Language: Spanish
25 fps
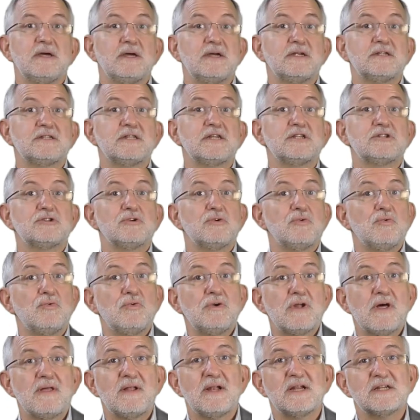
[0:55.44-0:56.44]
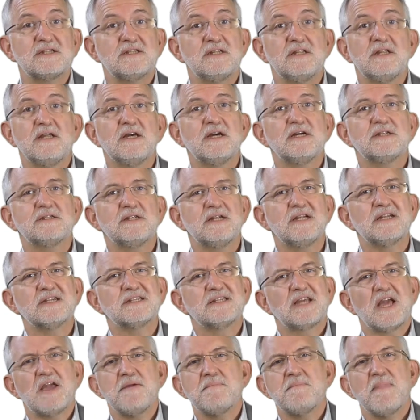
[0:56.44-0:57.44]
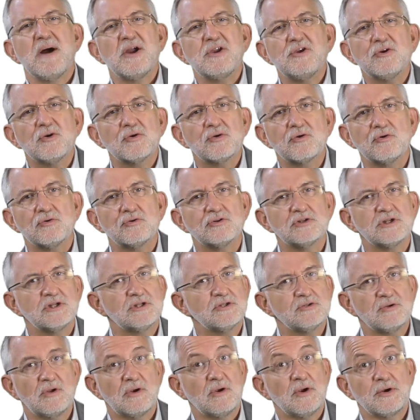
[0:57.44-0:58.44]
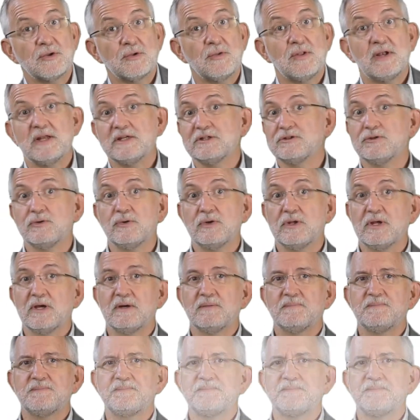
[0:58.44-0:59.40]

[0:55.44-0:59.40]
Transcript: Esta es una de las ideas en las que hay mayor consenso a lo largo de la historia.